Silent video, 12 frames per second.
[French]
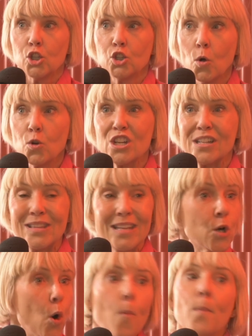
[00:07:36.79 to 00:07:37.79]
Donc, j'ai
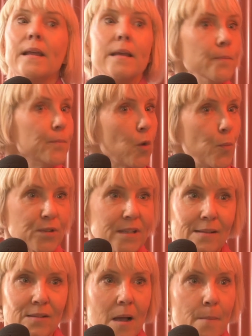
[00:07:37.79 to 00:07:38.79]
été comblée depuis
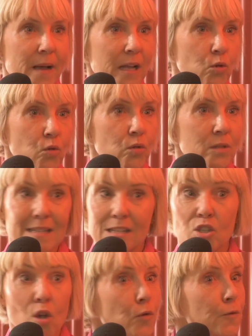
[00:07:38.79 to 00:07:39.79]
quatre ans mhm. par
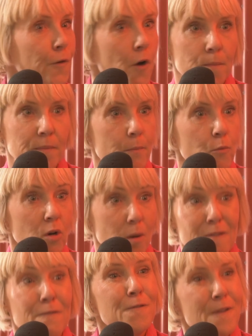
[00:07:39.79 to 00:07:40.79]
ces autres formes d'amour-là,
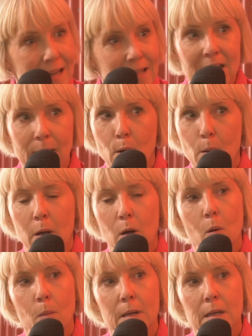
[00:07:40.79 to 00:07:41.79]
mais mhm. véritablement
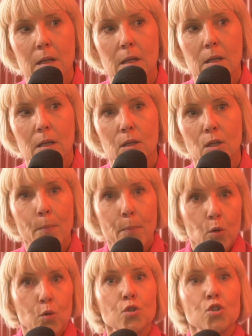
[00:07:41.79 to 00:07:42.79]
comblée. Il n'y a
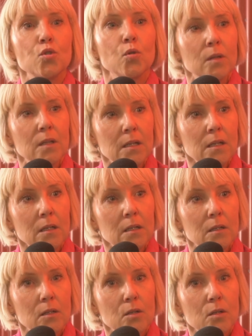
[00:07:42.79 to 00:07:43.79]
pas une journée
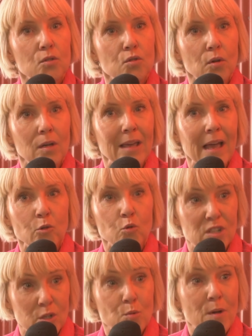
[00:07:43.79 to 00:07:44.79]
sur quatre
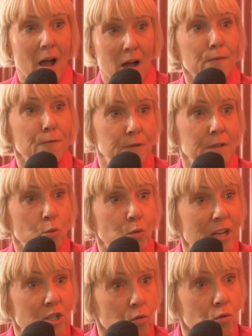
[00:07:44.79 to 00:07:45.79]
où j'ai eu envie, où
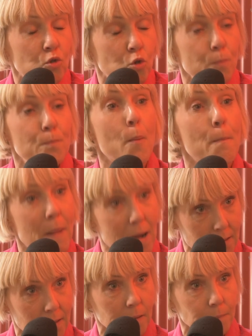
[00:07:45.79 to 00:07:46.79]
quelque chose du couple me
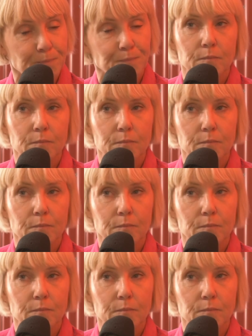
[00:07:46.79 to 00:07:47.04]
manquait.